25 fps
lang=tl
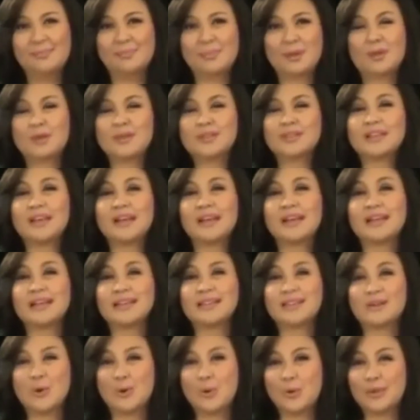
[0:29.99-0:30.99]
Because there
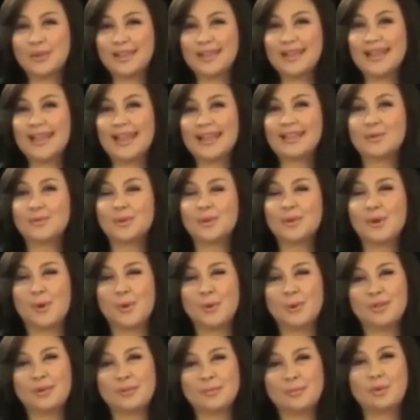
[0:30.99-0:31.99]
is only and there will
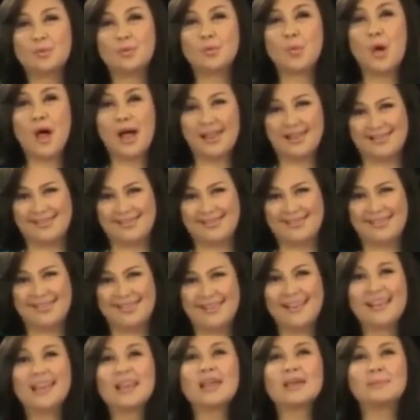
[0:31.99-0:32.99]
only be one
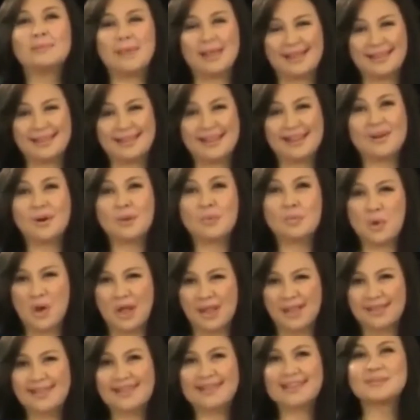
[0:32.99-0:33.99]
Imelda
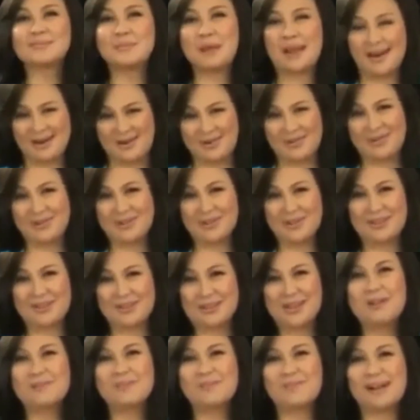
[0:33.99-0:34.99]
Romualdez
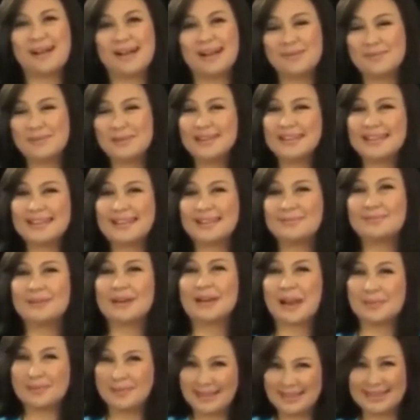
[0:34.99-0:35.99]
Marcos. Mga kapatid,
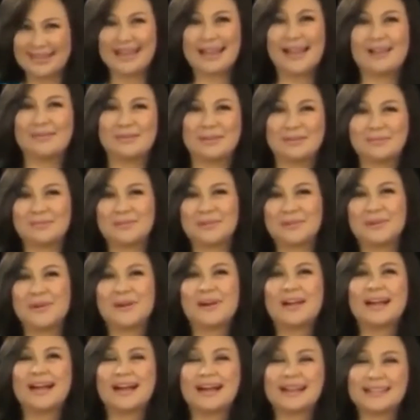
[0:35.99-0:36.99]
maraming salamat po
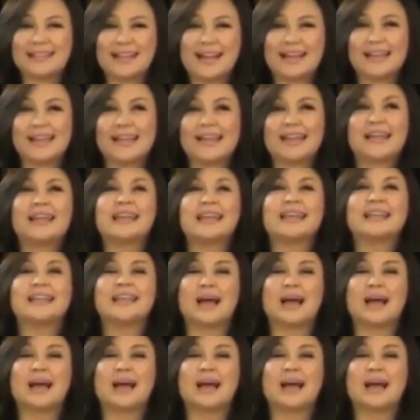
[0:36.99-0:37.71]
at sana'y